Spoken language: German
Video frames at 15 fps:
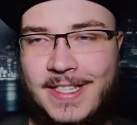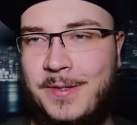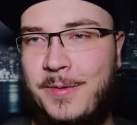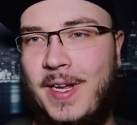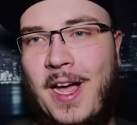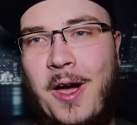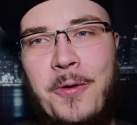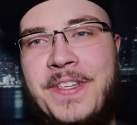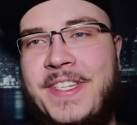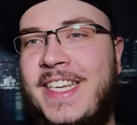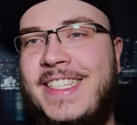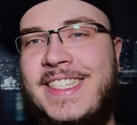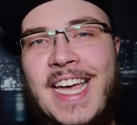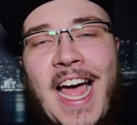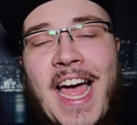Deswegen auch
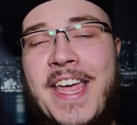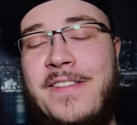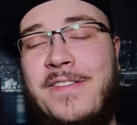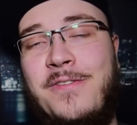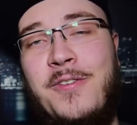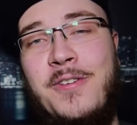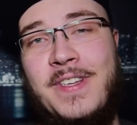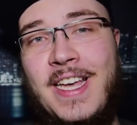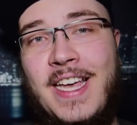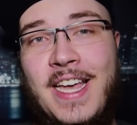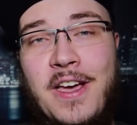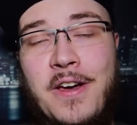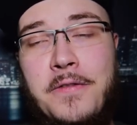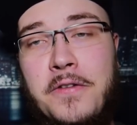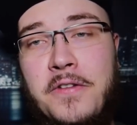hier drei von
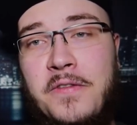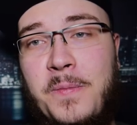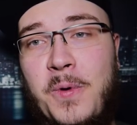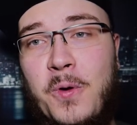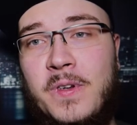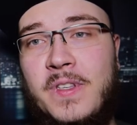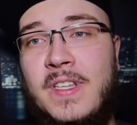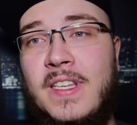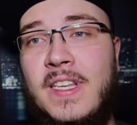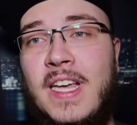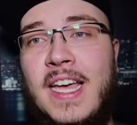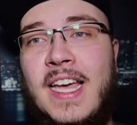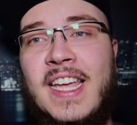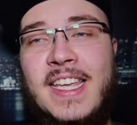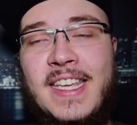fünf Punkten
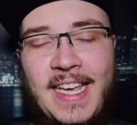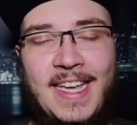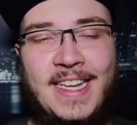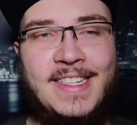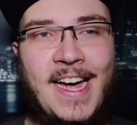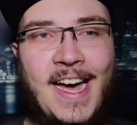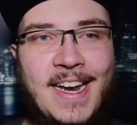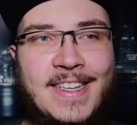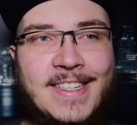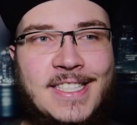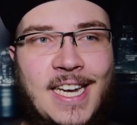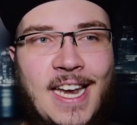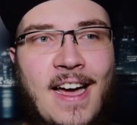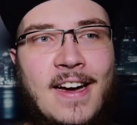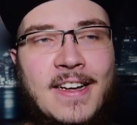geht
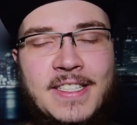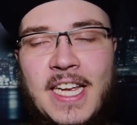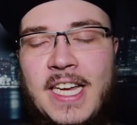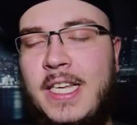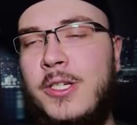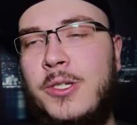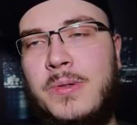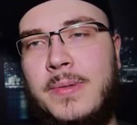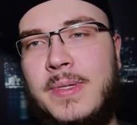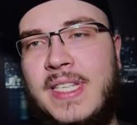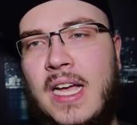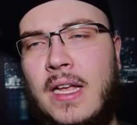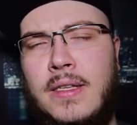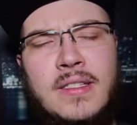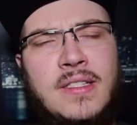alles klar. Technisch muss man
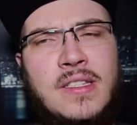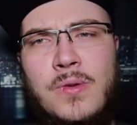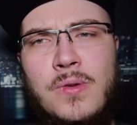sagen, ist eine